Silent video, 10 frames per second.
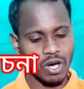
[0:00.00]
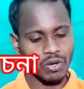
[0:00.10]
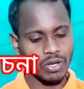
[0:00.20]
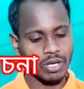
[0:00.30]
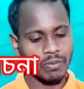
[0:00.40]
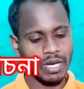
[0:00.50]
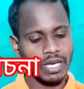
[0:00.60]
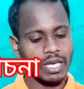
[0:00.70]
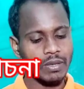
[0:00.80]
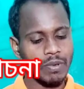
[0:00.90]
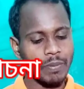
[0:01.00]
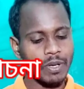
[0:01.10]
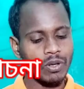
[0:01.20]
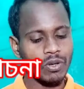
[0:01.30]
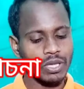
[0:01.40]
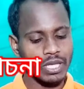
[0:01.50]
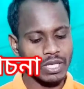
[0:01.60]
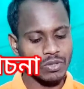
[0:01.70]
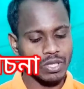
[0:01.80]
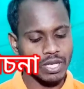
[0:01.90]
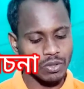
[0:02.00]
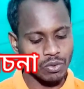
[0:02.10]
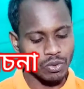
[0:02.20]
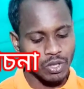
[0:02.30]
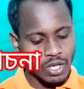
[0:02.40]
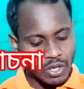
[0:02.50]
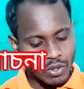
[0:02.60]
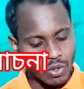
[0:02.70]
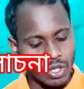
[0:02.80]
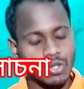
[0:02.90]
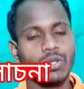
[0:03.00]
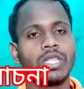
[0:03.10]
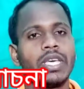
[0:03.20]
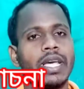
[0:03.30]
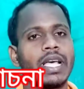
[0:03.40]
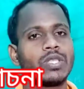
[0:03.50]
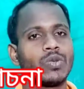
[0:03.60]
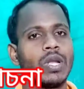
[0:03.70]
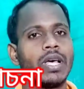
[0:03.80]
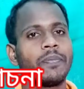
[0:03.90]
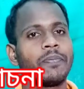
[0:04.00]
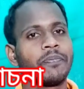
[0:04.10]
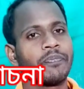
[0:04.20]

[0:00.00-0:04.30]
ফ্ল করেন বা এই ব্যাপারগুলোর দিকে যদি একটু নজর দিয়ে ক্যাচুলার